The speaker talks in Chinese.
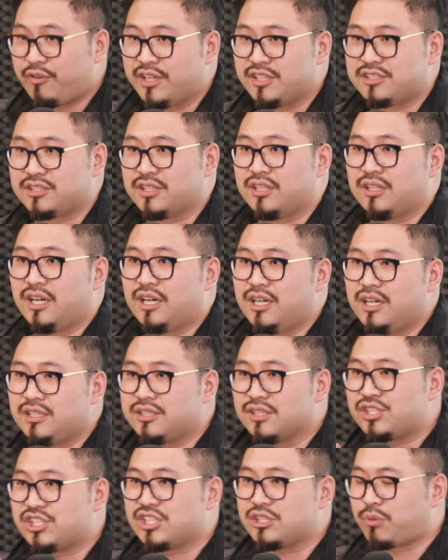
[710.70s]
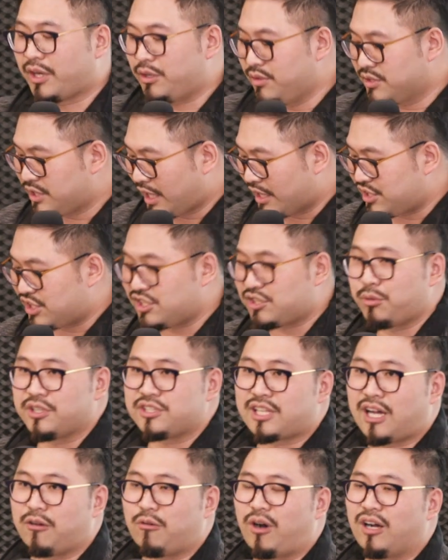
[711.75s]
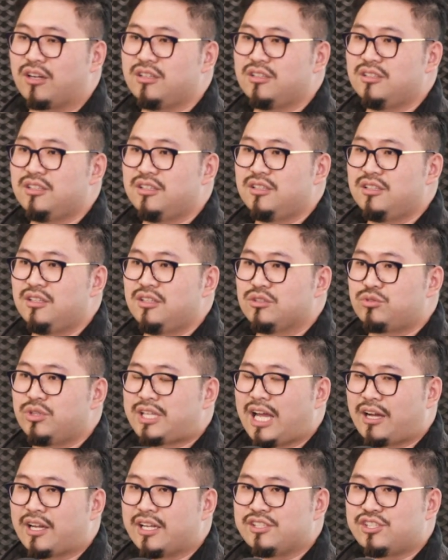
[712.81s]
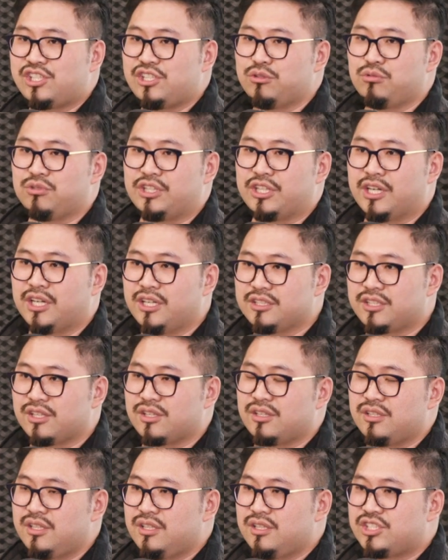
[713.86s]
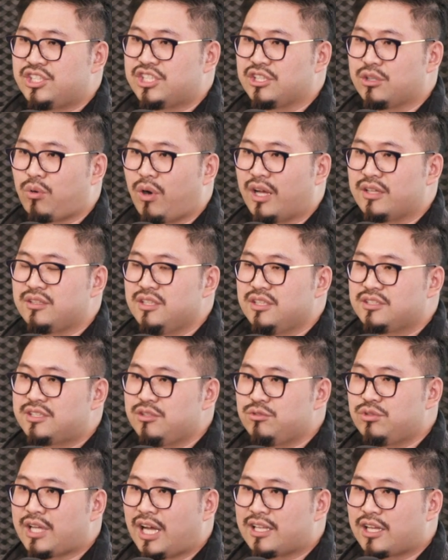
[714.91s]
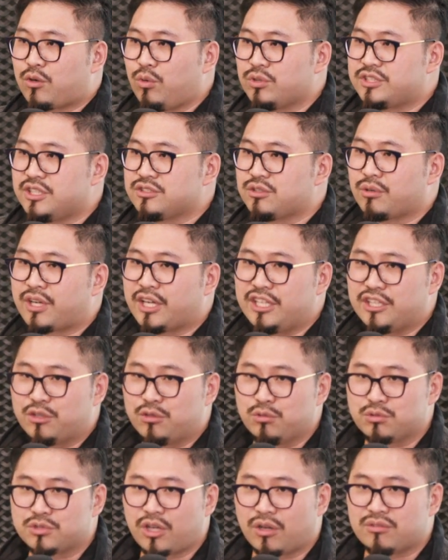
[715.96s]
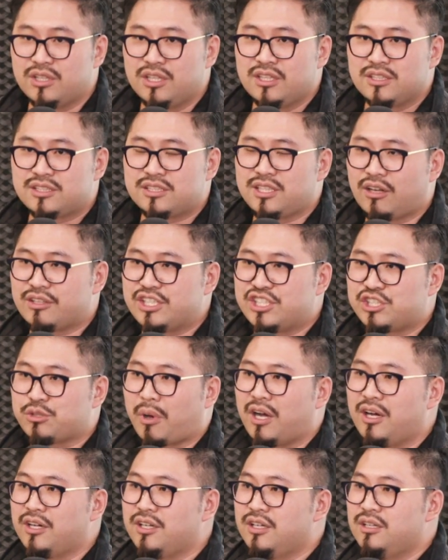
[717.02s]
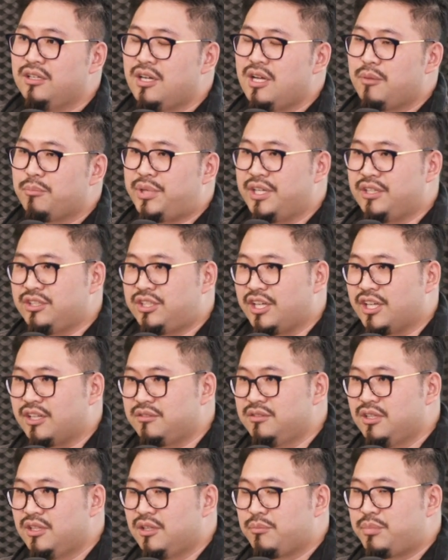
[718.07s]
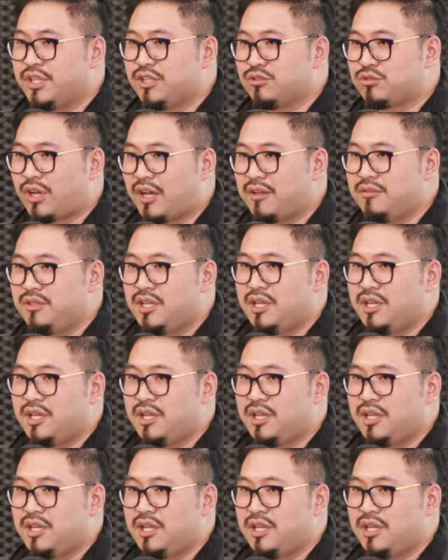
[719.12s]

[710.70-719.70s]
费者喝的习惯，因为这台机器会上网。所以它可以记录你喝的习惯，甚至它在过程中跟你互动，知道你喜欢喝偏甜、偏酸、